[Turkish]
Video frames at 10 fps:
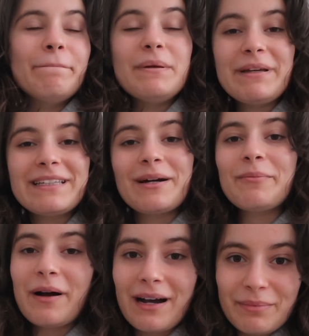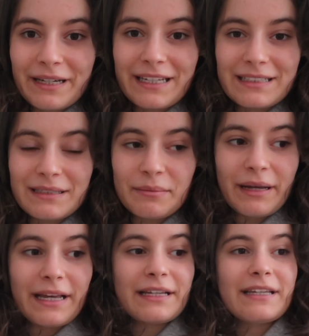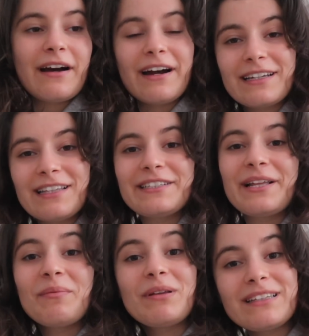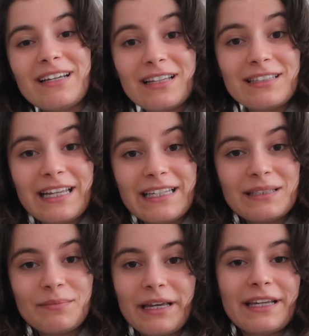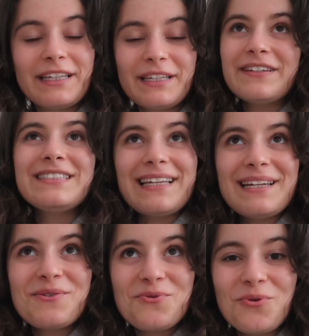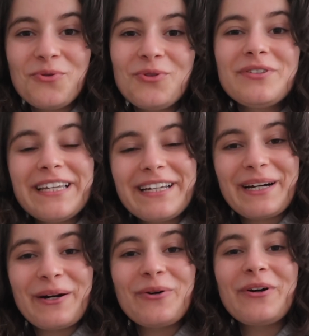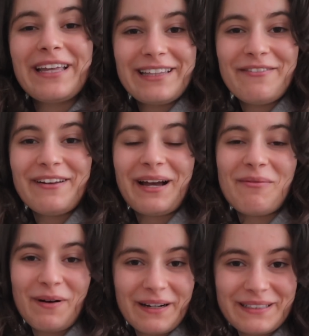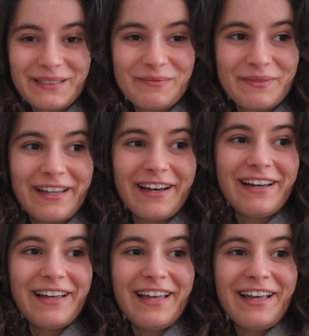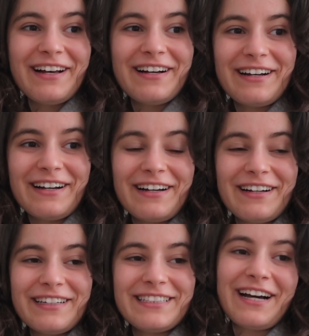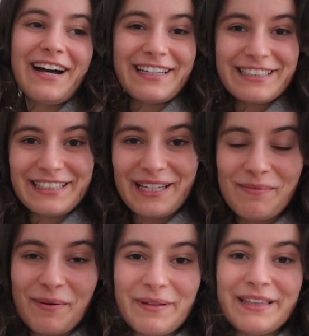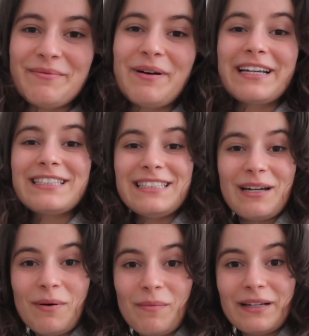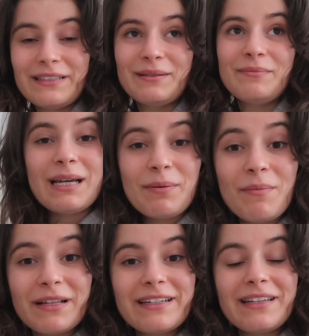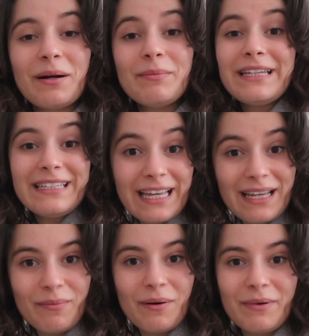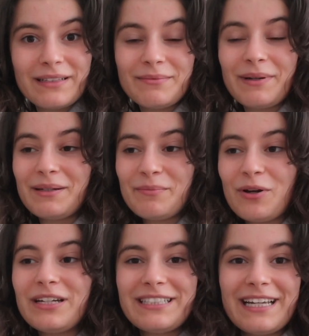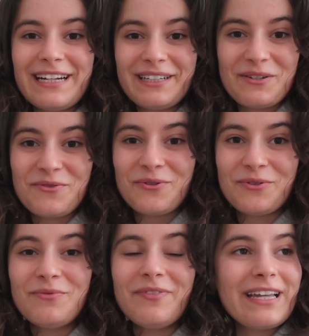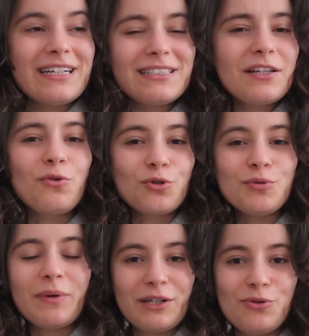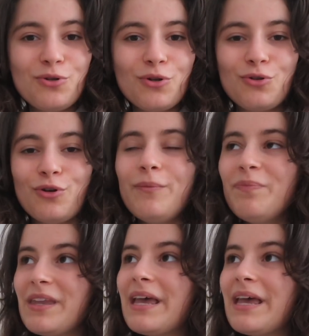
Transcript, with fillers: bir miktar para biriktirmek, arkadaşlarımla tatile gitmek ve sene sonu tekrar o hedeflere baktığımda e, işte hangisini yapabildim, hangisini yapamadım, yapamadıklarımı niye yapamadım. Hani böyle şeyler yazıyordum ve gerçekten hoşuma gidiyordu.